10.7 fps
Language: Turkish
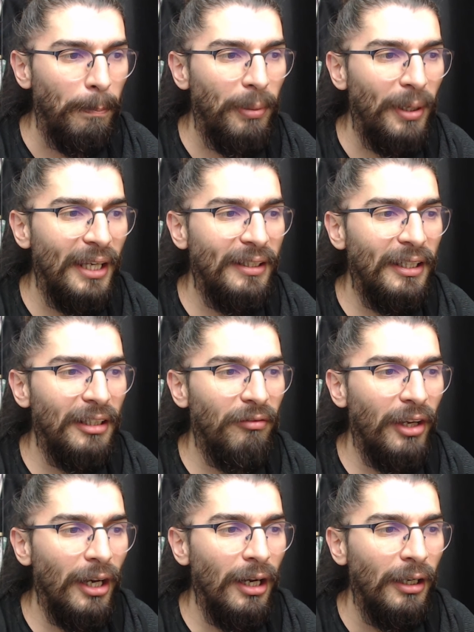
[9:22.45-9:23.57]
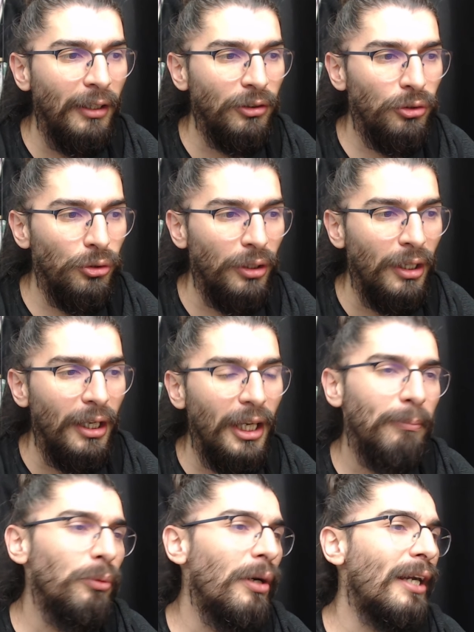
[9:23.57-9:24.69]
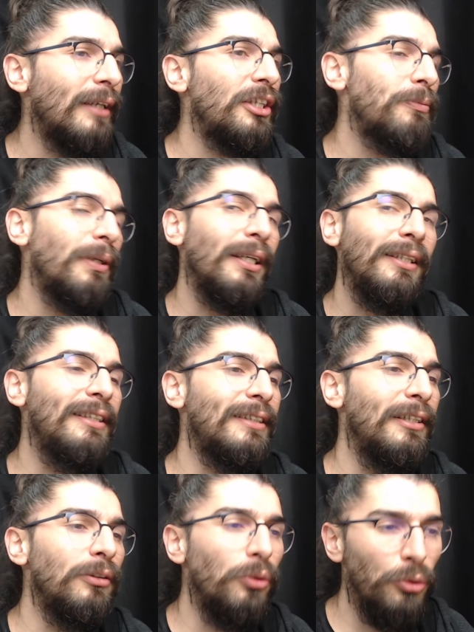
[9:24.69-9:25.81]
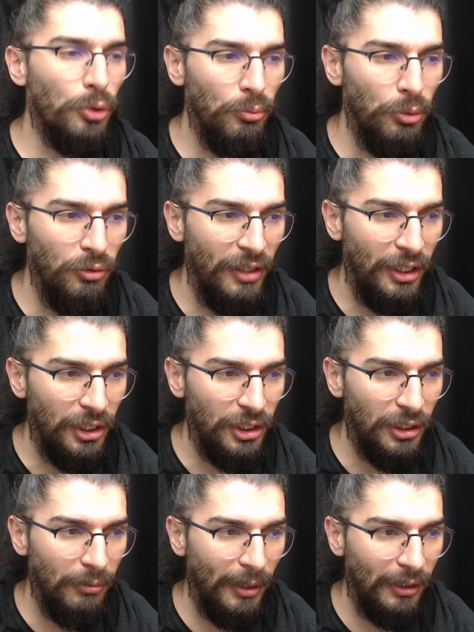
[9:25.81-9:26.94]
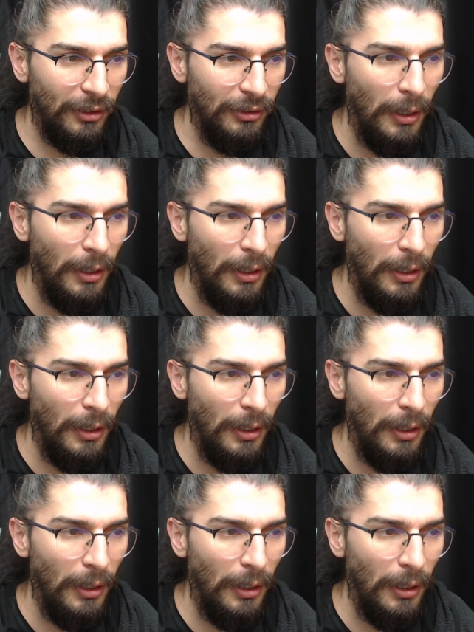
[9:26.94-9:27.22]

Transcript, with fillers: P değil veya Q. E bu arkadaş bana isenin dönüşümünü verir. Bakın.